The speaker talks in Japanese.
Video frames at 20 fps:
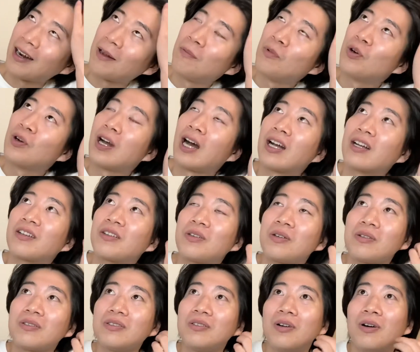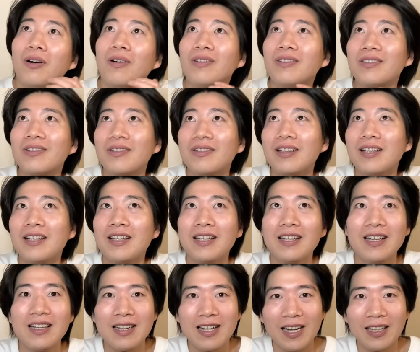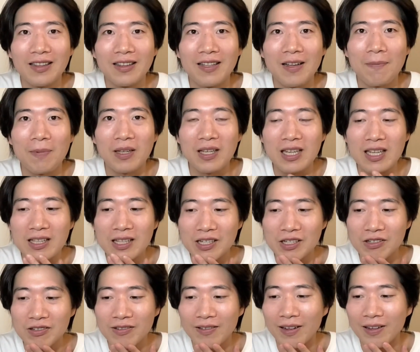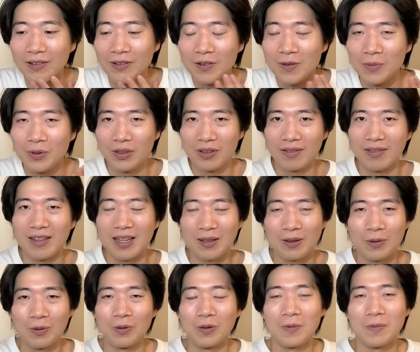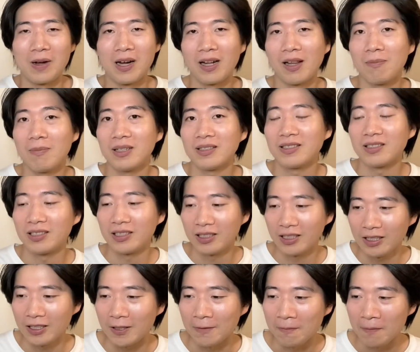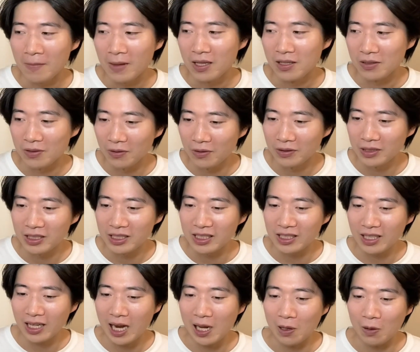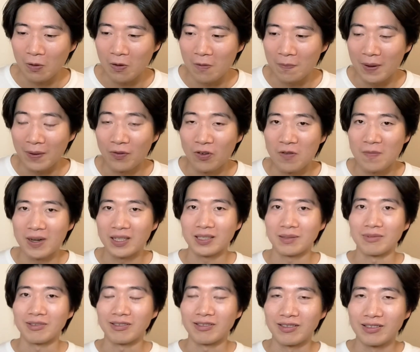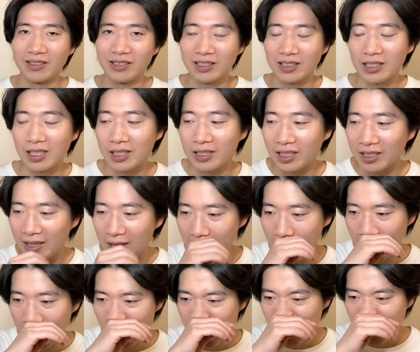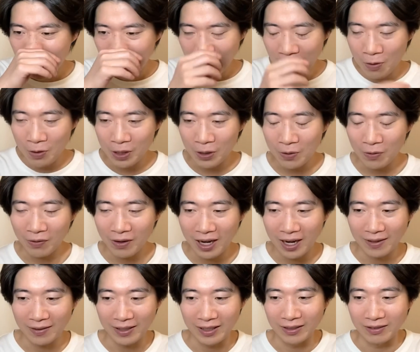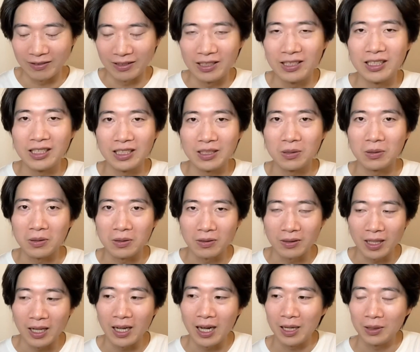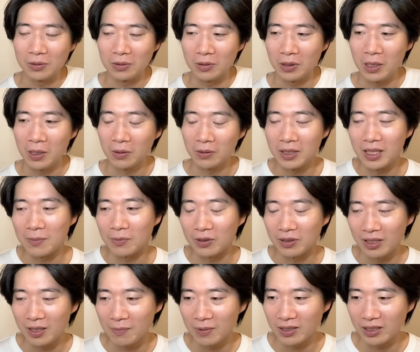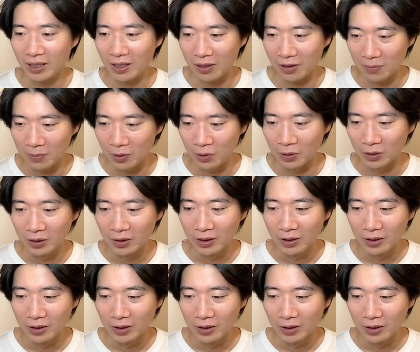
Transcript: らもう楽曲本当にいいなってやっぱ聞いた瞬間に思ったところもありますし、そこにしっかりとこうパフォーマンスもくっついてきてて、で、オリコンランキング1位というね、あの、ヒロティも言ってましたけれども、